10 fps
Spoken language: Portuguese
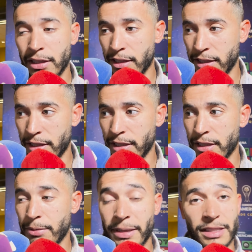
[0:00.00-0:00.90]

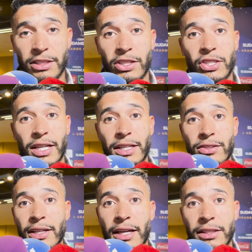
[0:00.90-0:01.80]
uh, mas a gente está
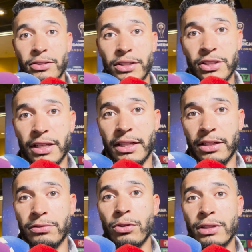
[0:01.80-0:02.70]
querendo ganhar, então a gente está
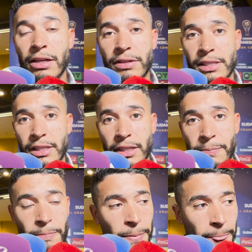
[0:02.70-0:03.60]
querendo voltar a
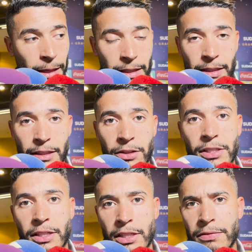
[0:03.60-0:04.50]
vencer ah, tenho
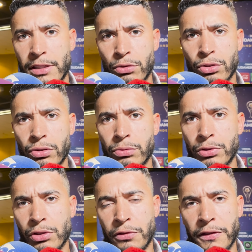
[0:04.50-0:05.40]
certeza que vai ser um jogo
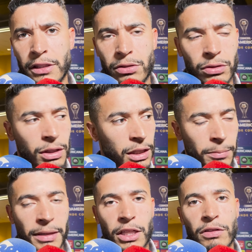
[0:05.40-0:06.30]
muito difícil,
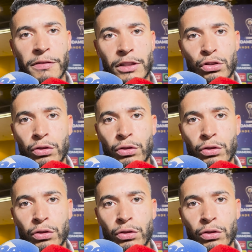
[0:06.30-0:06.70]
mas a gente vai fazer de tudo